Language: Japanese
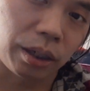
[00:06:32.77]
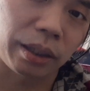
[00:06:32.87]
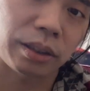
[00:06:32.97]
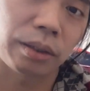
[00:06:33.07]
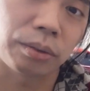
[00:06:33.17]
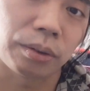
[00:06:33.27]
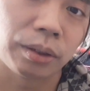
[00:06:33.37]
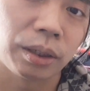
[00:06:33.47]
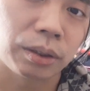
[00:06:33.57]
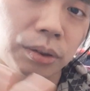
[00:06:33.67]
アイナさんの
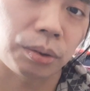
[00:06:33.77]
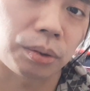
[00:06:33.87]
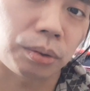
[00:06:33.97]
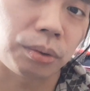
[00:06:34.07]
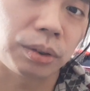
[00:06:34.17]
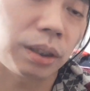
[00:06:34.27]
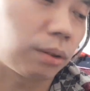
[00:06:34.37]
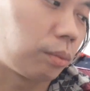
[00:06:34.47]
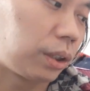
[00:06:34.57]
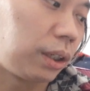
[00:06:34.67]
ソロの
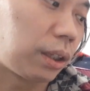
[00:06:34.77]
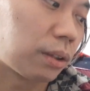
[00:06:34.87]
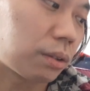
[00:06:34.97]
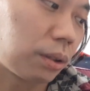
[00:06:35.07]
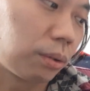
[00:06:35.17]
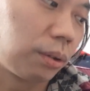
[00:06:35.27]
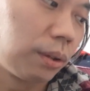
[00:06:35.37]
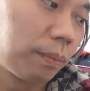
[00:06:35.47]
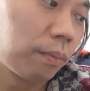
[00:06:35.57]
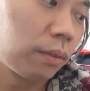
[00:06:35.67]
コンサートでも聞いたんですけど、
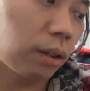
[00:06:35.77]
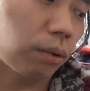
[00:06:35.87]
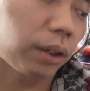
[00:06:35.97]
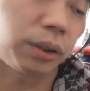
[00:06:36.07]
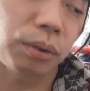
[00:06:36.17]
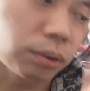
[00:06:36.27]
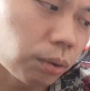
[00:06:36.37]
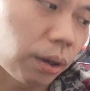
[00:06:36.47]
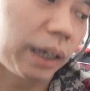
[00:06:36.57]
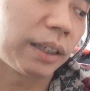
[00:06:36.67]
で、これは
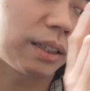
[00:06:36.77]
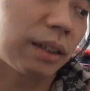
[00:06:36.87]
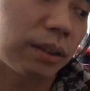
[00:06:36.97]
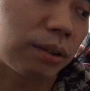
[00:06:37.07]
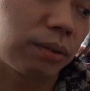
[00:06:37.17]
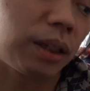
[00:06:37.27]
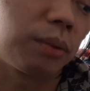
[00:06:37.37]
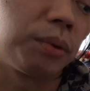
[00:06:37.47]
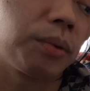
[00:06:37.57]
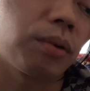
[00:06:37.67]
曲をアイナさんが作っ
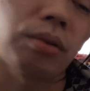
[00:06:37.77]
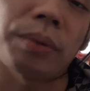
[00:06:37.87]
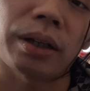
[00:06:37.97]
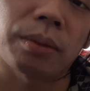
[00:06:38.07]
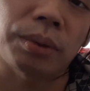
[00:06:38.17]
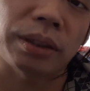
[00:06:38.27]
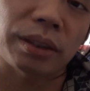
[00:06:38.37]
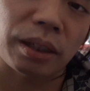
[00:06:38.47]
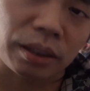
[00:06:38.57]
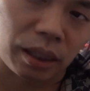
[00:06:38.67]
て、桃国民カンパニー
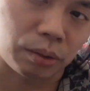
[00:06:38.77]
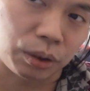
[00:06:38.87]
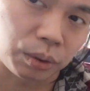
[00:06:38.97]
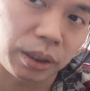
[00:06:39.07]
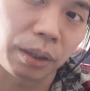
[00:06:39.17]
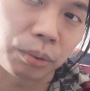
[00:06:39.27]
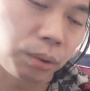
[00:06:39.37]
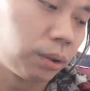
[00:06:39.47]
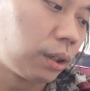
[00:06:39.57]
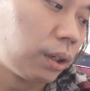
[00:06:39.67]
さんが作詞をしている
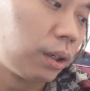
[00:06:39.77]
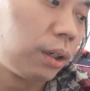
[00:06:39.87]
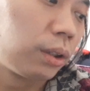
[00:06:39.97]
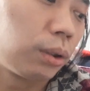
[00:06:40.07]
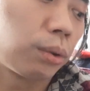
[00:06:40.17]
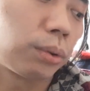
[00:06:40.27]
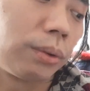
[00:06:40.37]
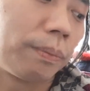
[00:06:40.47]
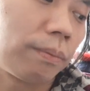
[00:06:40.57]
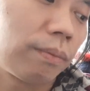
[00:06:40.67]
というこ
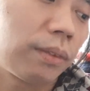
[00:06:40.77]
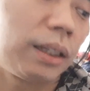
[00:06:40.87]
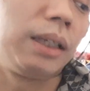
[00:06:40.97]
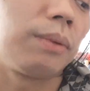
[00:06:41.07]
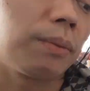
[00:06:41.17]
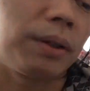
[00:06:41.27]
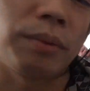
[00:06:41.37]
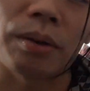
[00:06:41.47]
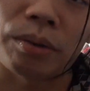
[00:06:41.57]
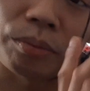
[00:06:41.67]
と。で、2番目、
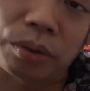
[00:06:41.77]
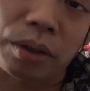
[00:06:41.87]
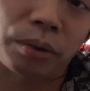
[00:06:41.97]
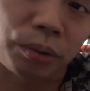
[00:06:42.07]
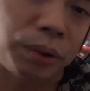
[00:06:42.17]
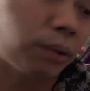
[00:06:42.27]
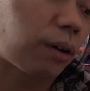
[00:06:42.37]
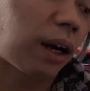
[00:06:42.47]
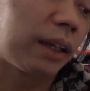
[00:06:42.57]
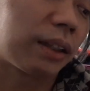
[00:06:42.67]
まあ僕はこの曲
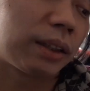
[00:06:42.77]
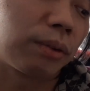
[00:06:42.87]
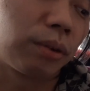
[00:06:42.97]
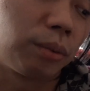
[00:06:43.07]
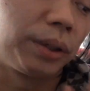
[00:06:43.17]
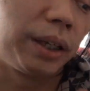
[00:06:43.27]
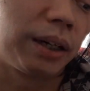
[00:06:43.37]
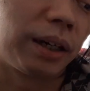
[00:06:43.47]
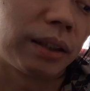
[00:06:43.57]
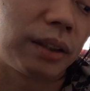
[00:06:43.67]
から入ったってこと思い入
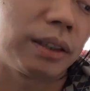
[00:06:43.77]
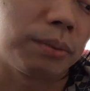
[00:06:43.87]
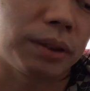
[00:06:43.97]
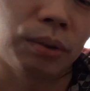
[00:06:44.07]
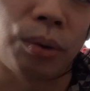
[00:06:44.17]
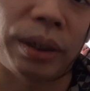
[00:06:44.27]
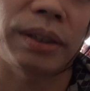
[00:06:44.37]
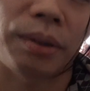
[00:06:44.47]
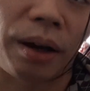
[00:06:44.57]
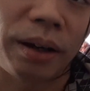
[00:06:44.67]
れがあったりします。
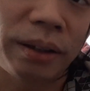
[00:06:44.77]
オーケストラ。